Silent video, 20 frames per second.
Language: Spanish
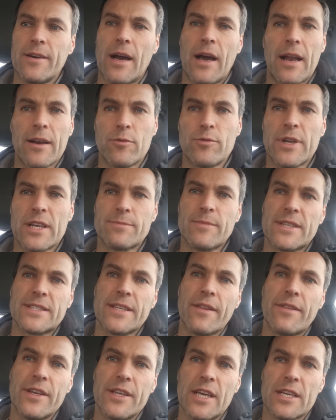Algunas más
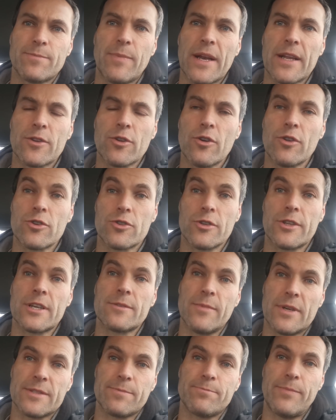sencillas para todos,
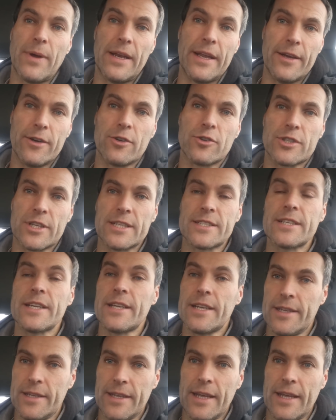otras más peligrosas